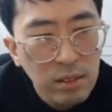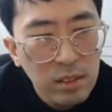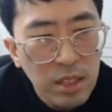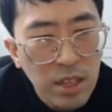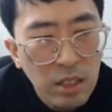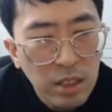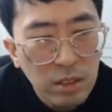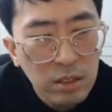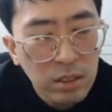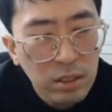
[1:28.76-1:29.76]
일단
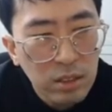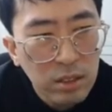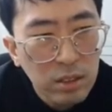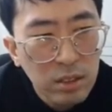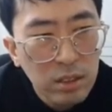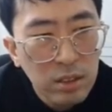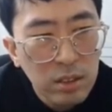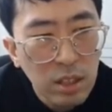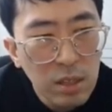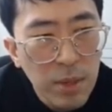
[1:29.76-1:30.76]
양사등
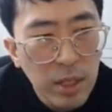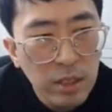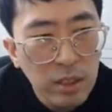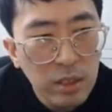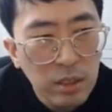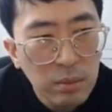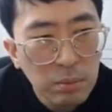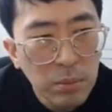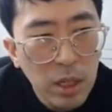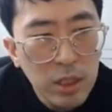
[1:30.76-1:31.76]
열면은
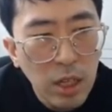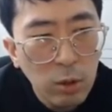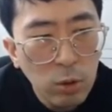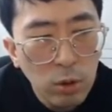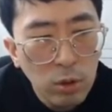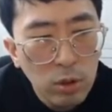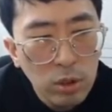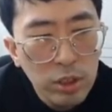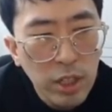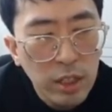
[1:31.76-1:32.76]
먹지 않고
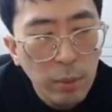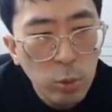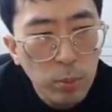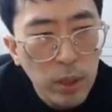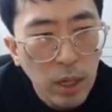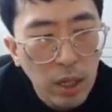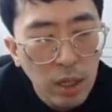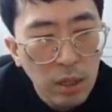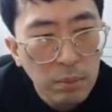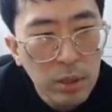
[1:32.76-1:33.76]
그냥 냅둡니다.
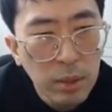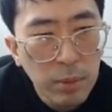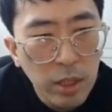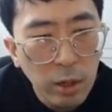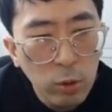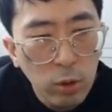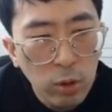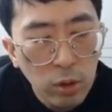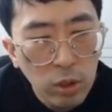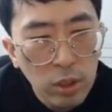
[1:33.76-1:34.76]
먼저 먹으라고?
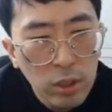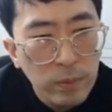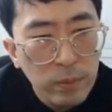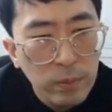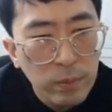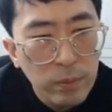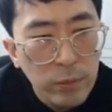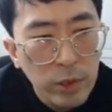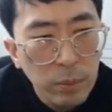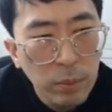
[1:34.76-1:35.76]

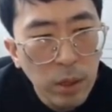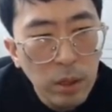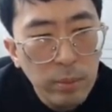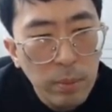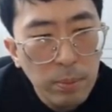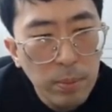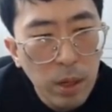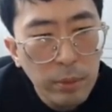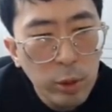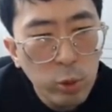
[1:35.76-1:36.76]
먹으면
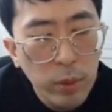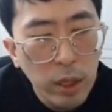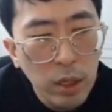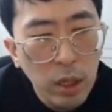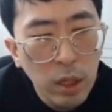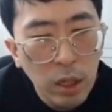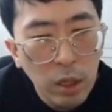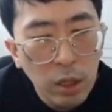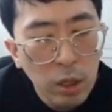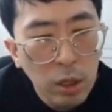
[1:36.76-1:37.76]
먹으면서 뚫면 되니까
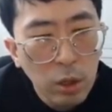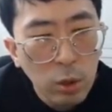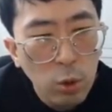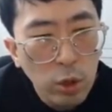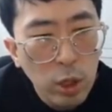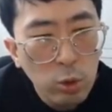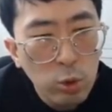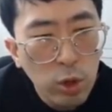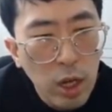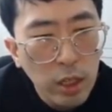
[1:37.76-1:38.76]
그렇게
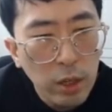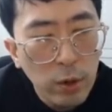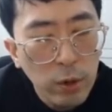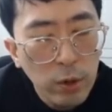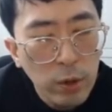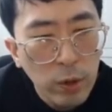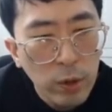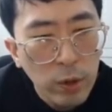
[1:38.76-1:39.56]
두도록 할게요.